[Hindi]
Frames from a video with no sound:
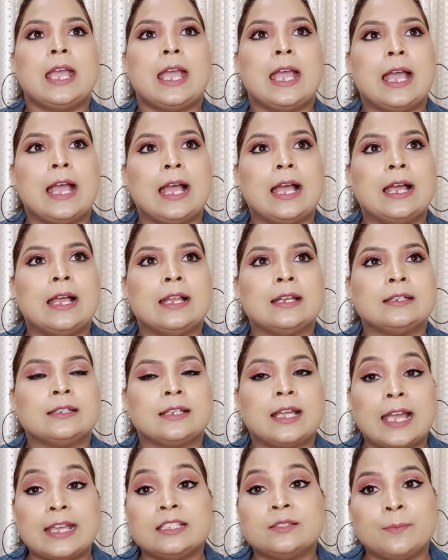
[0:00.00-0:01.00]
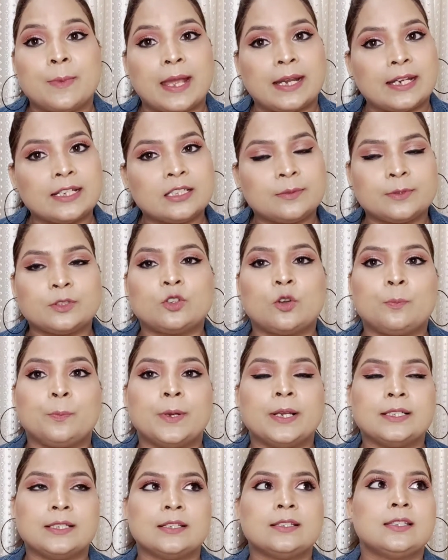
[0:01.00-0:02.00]
एंड गाइज मैंने जब इसको
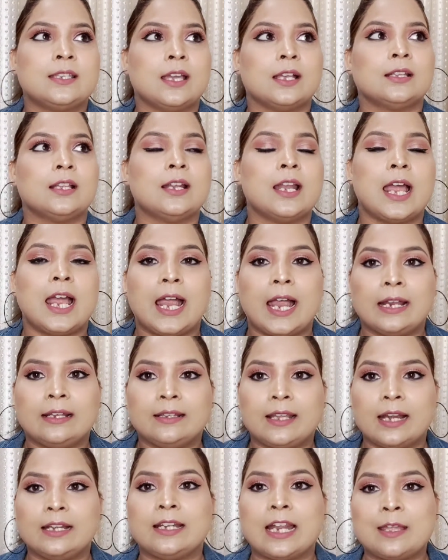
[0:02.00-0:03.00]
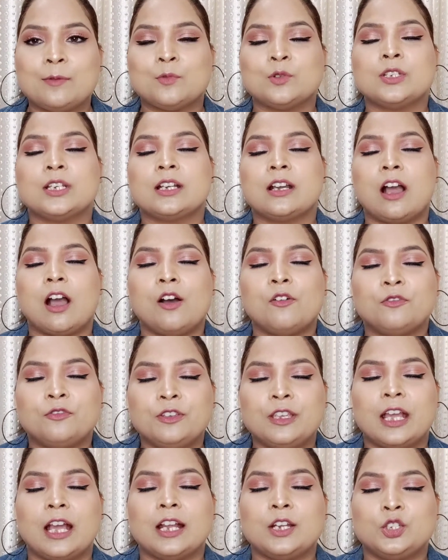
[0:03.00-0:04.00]
परचेज किया था ना एट दैट टाइम मुझे
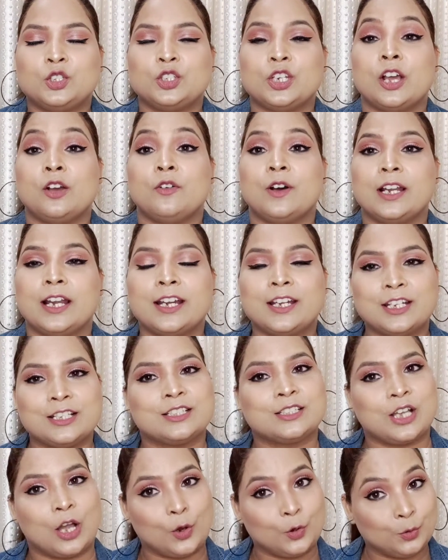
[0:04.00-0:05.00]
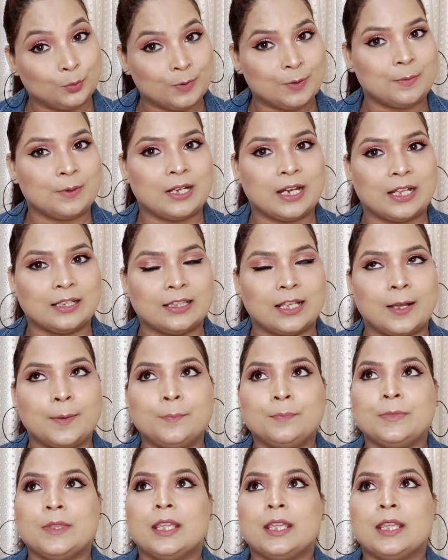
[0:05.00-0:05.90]
काफी अच्छा वाला डिस्काउंट भी मिला था